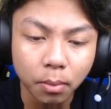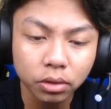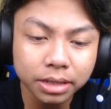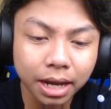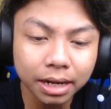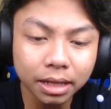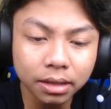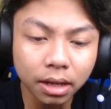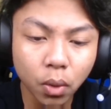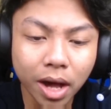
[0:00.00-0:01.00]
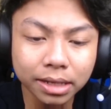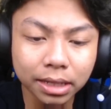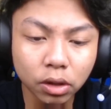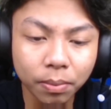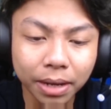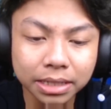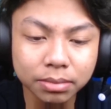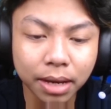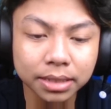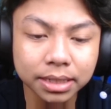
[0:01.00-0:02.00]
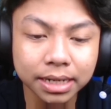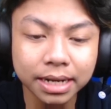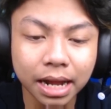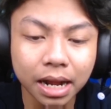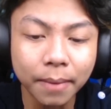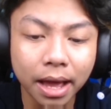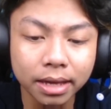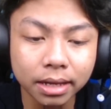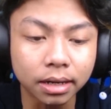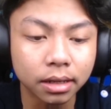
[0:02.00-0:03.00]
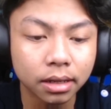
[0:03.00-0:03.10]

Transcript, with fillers: pokoknya kalian keluar itu pas masih di dalam air